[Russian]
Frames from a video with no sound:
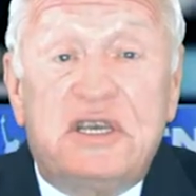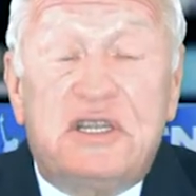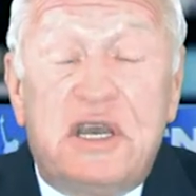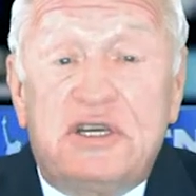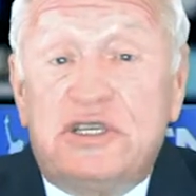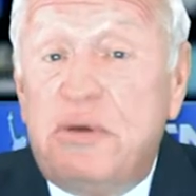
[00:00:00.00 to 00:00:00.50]

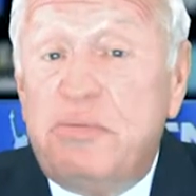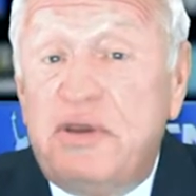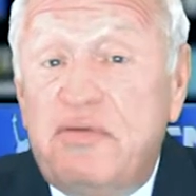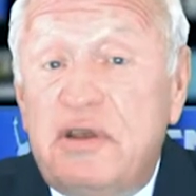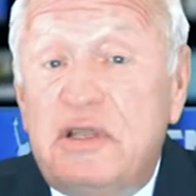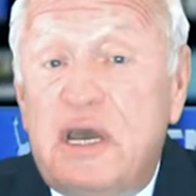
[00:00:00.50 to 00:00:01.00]
также
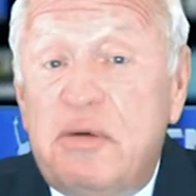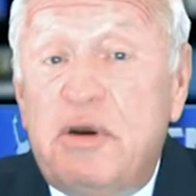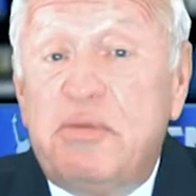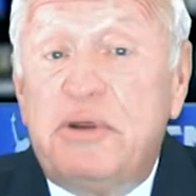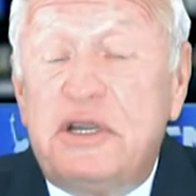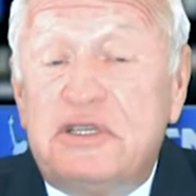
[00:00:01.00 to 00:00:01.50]
объявил о
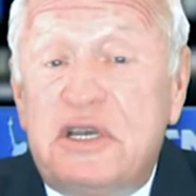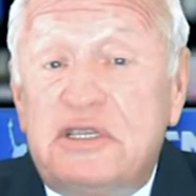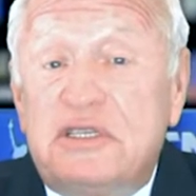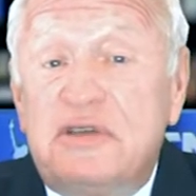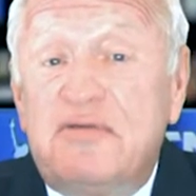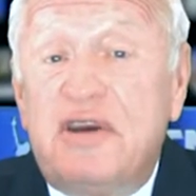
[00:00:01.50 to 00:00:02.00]

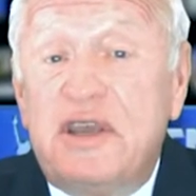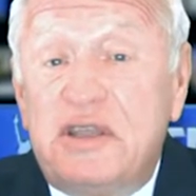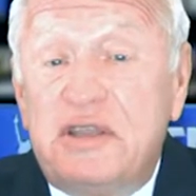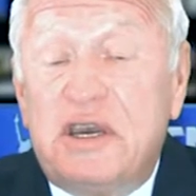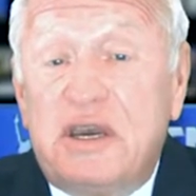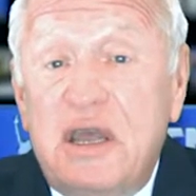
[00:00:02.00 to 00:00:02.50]
мобилизации
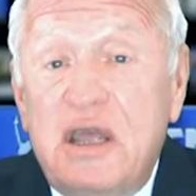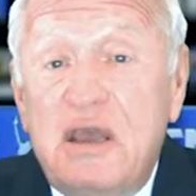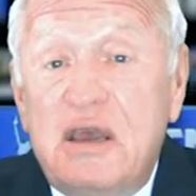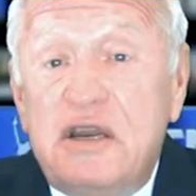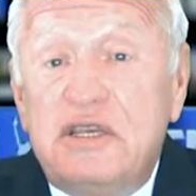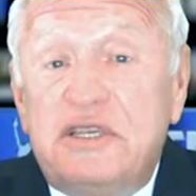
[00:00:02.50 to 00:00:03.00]
военных
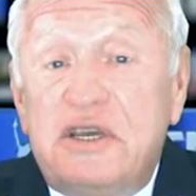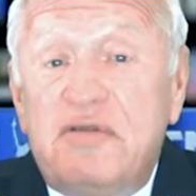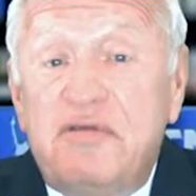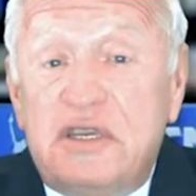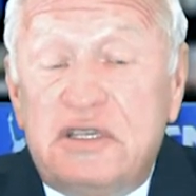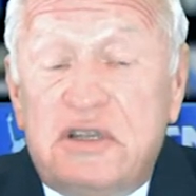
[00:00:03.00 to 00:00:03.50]

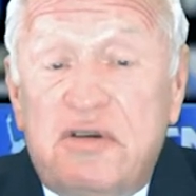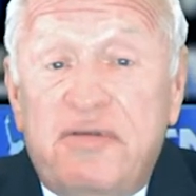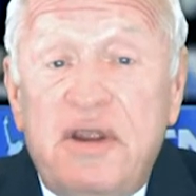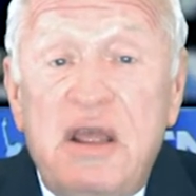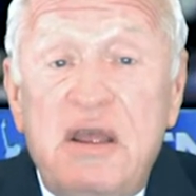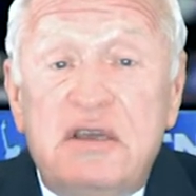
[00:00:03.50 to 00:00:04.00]
резервистов,
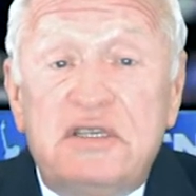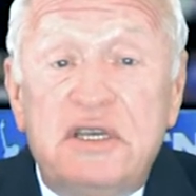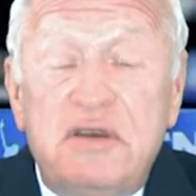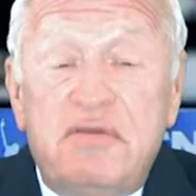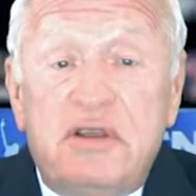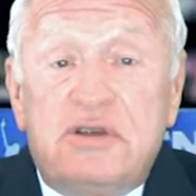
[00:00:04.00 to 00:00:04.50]

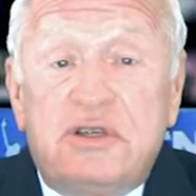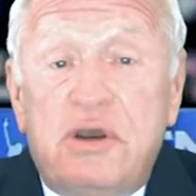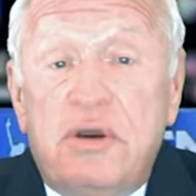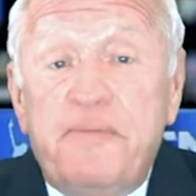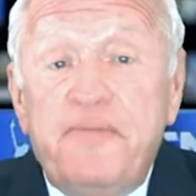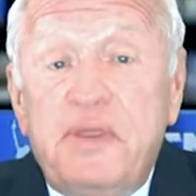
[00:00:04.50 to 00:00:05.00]
заявил,
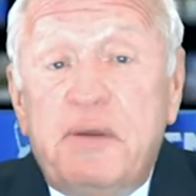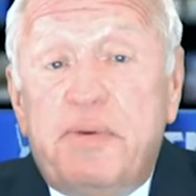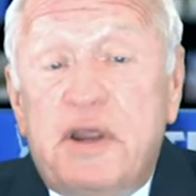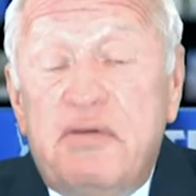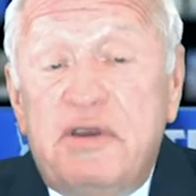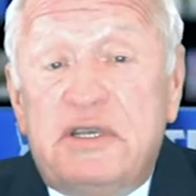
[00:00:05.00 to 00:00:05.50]
что
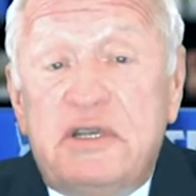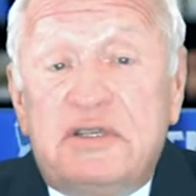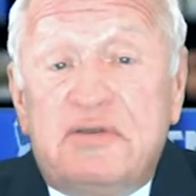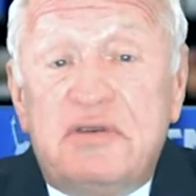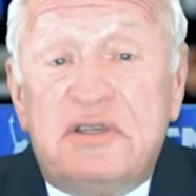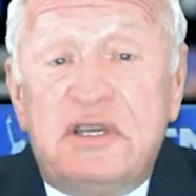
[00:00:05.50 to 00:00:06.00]

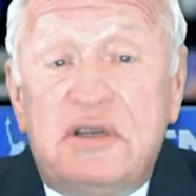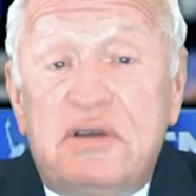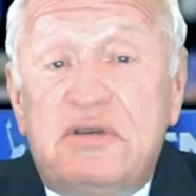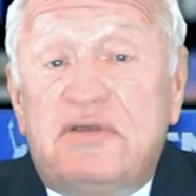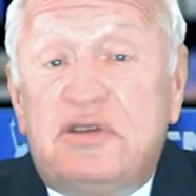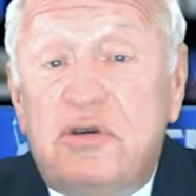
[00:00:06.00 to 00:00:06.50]
правительство
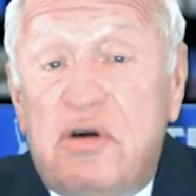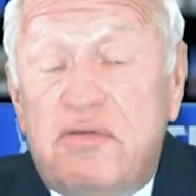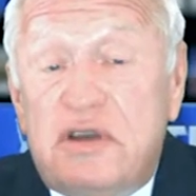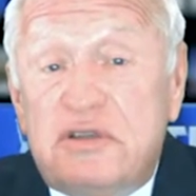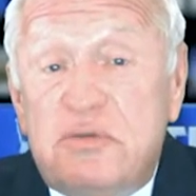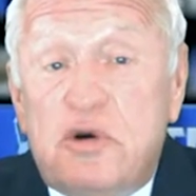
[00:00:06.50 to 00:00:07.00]
сделает все
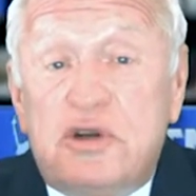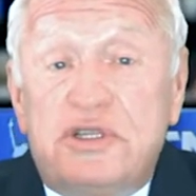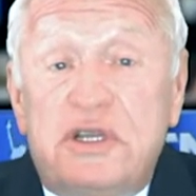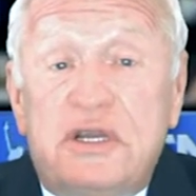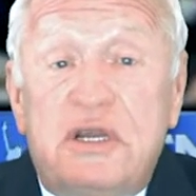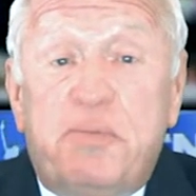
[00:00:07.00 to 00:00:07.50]

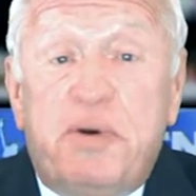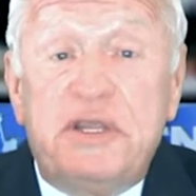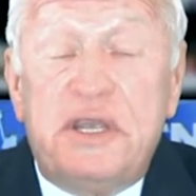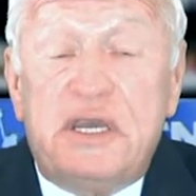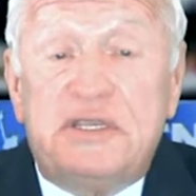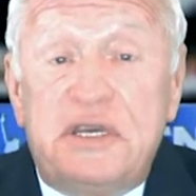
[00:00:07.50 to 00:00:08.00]
возможное для
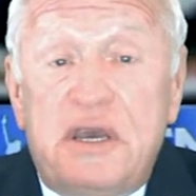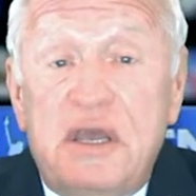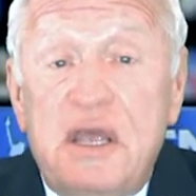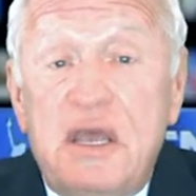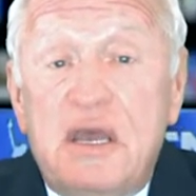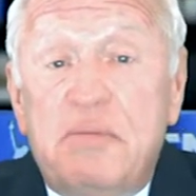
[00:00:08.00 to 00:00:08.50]
поднятия
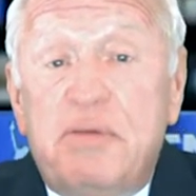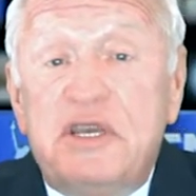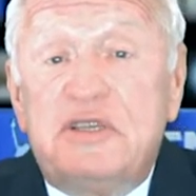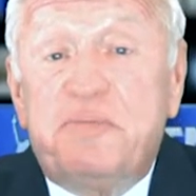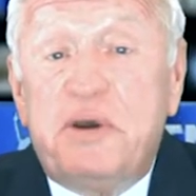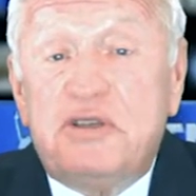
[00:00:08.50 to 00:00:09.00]

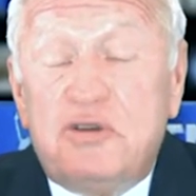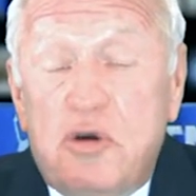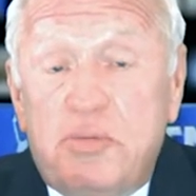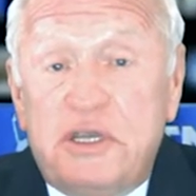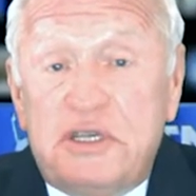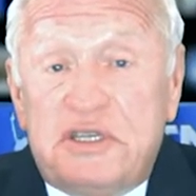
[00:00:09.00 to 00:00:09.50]

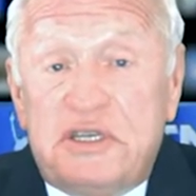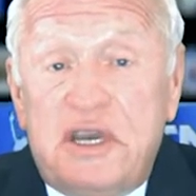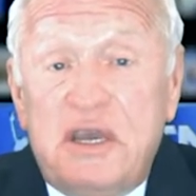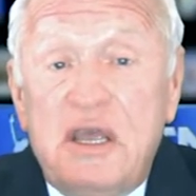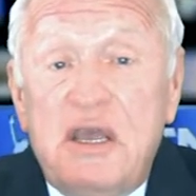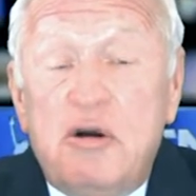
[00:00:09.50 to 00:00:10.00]

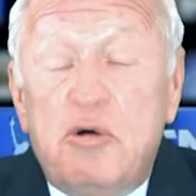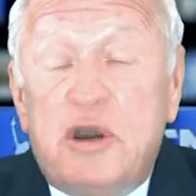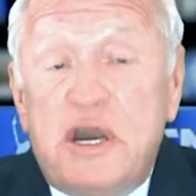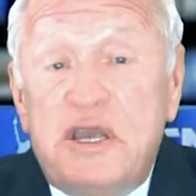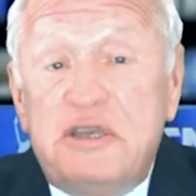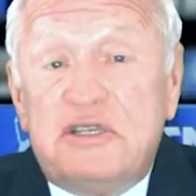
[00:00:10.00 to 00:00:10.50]
боеспособности
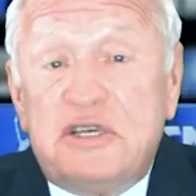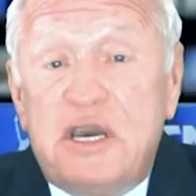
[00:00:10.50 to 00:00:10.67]
украинской